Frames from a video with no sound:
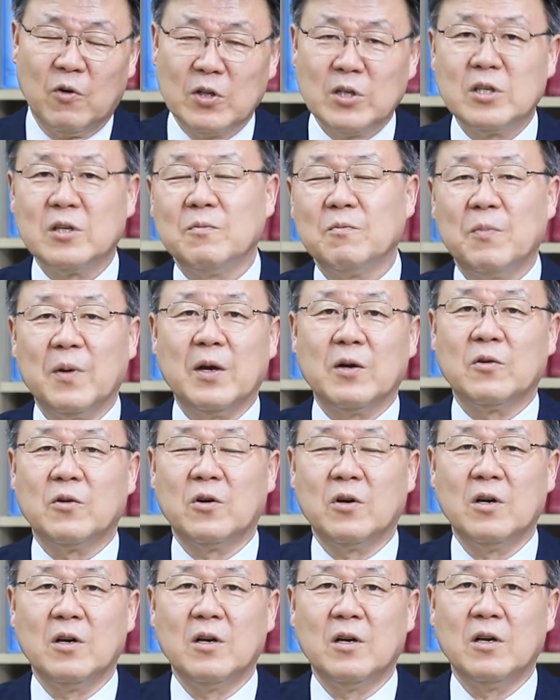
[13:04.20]
원금
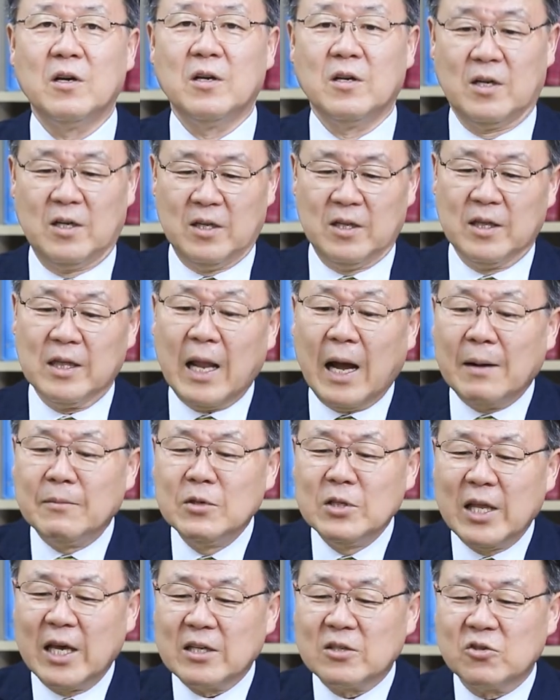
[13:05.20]
빼고
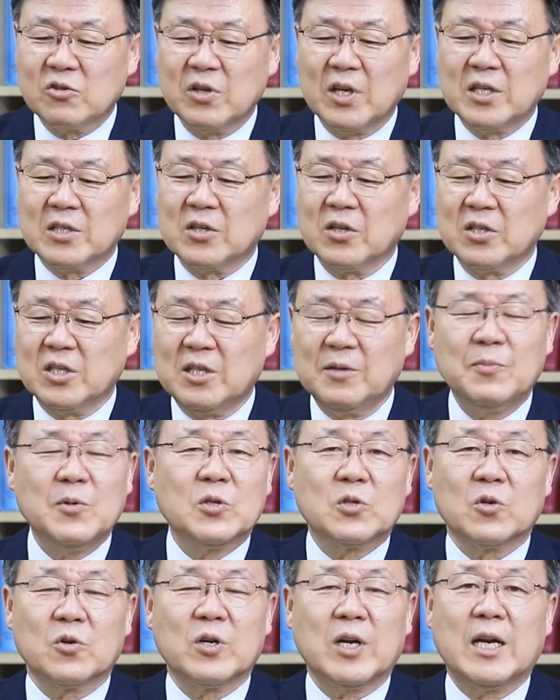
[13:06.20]
남은 액수에서
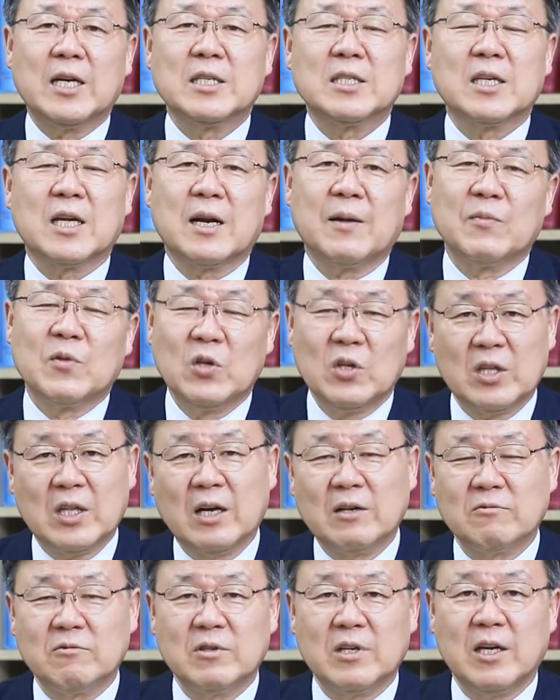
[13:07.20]
11조를 하는 사람도
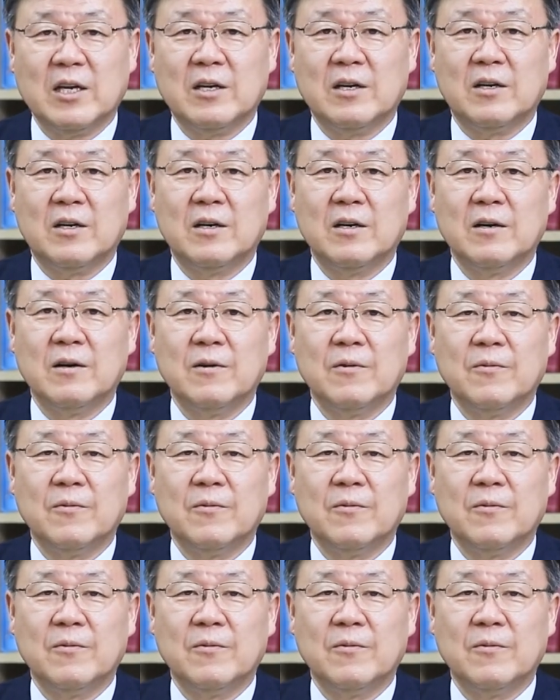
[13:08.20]
있다고 그래요.